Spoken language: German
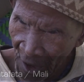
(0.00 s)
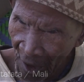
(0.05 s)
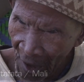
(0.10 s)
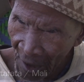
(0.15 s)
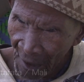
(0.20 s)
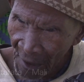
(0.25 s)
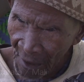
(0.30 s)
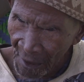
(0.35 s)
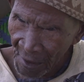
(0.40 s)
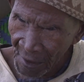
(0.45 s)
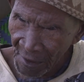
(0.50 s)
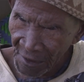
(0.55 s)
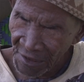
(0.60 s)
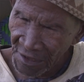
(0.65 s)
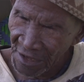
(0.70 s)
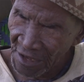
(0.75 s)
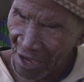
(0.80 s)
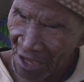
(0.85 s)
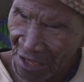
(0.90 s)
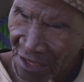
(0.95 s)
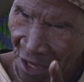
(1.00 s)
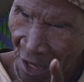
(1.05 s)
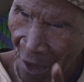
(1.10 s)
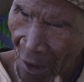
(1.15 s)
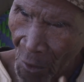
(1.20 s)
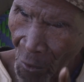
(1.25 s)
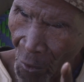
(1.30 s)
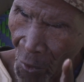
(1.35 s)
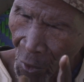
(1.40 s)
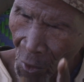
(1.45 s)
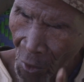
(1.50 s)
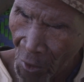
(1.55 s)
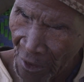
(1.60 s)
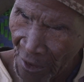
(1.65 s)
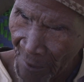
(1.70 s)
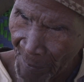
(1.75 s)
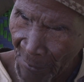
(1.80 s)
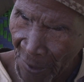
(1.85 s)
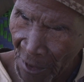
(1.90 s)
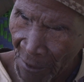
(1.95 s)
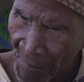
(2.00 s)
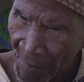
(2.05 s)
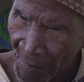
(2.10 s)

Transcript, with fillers: Früher gab es eine klare Regel.